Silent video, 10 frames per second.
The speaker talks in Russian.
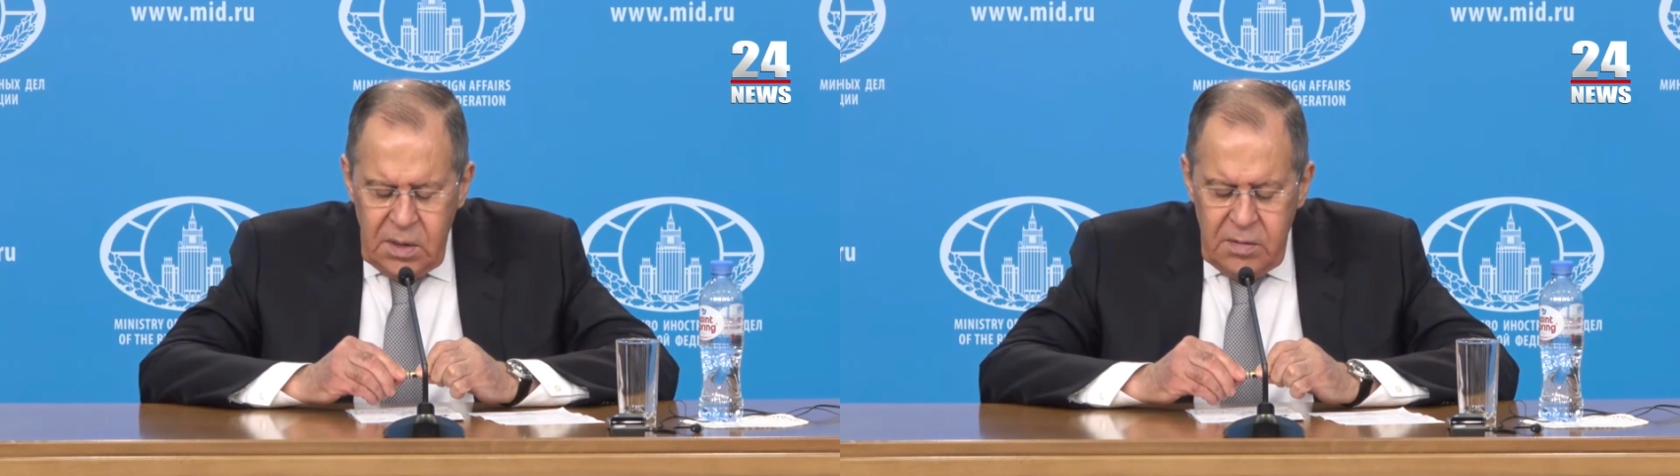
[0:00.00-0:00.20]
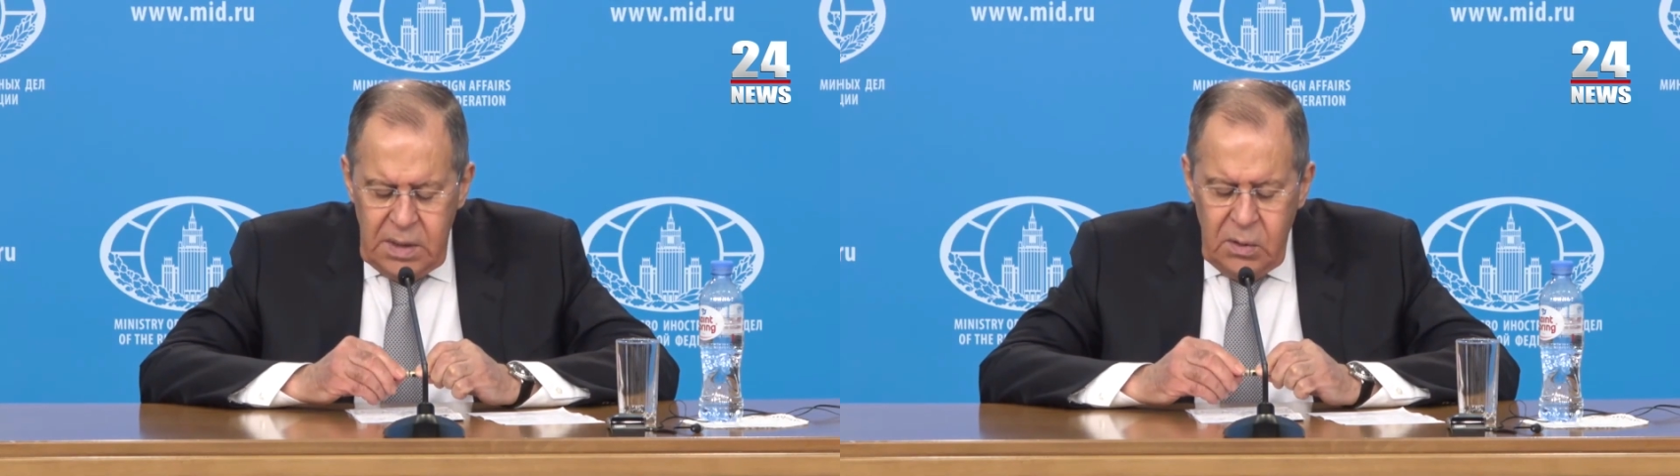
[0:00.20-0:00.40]

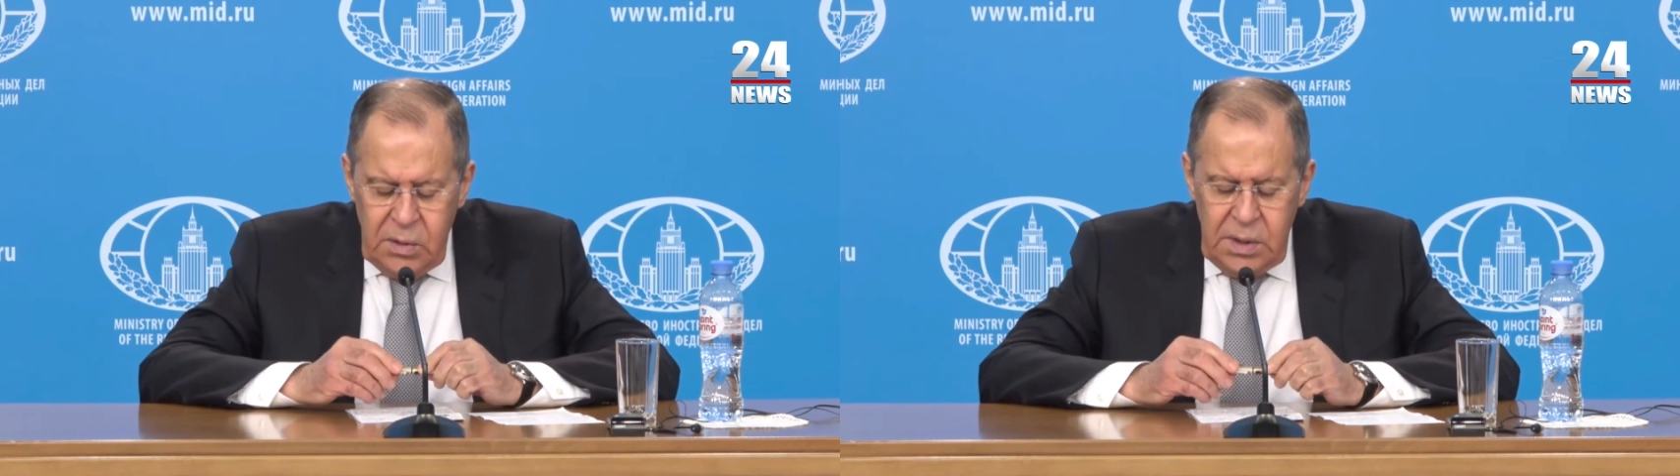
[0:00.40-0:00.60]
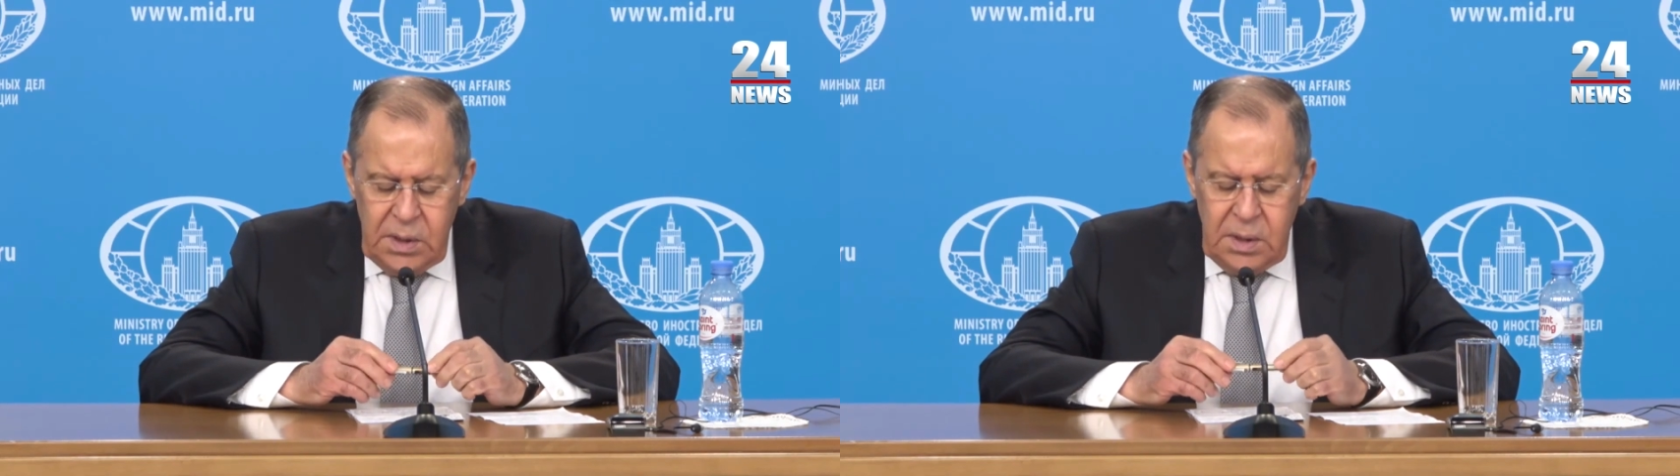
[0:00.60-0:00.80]

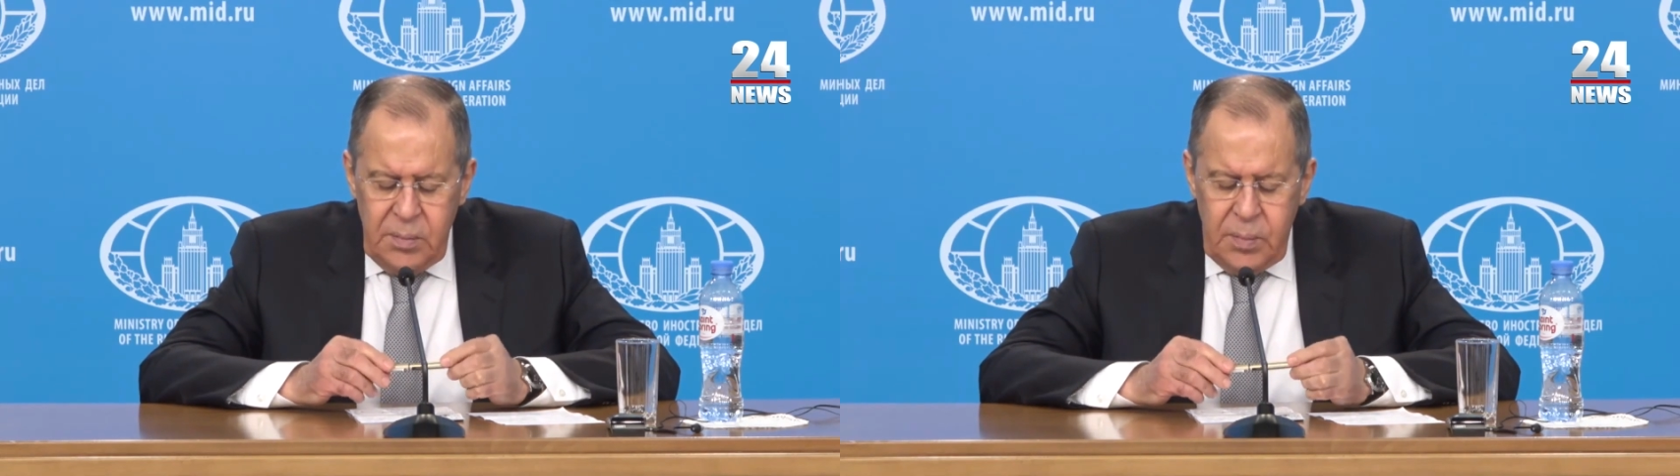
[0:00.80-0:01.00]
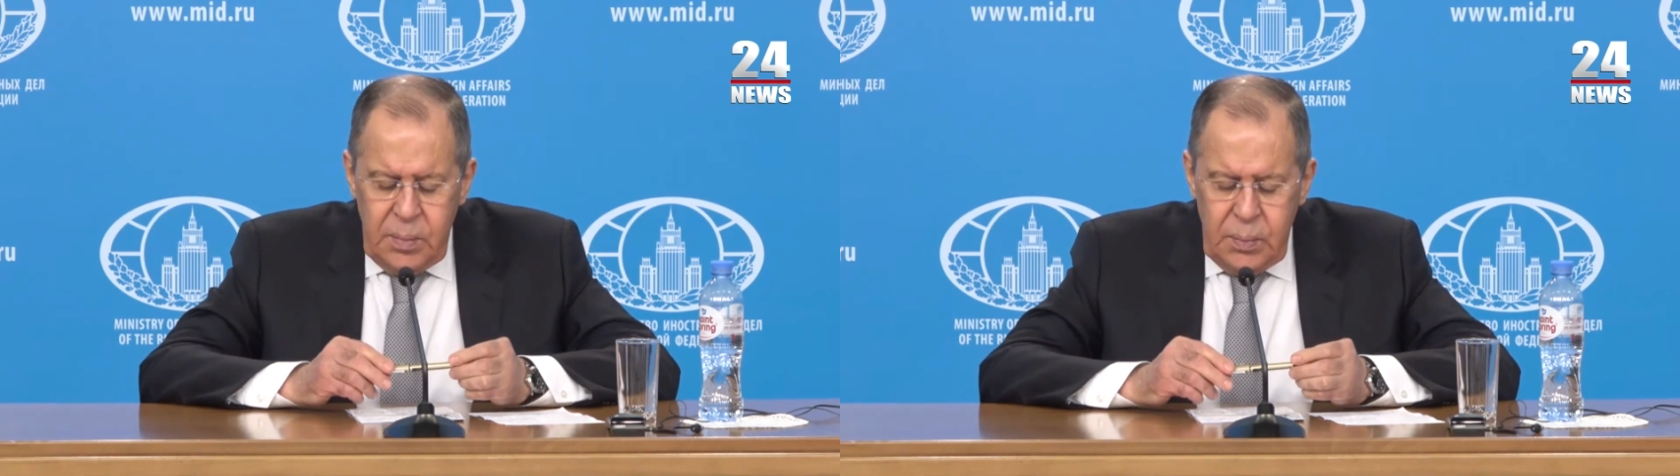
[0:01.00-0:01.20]
договоренности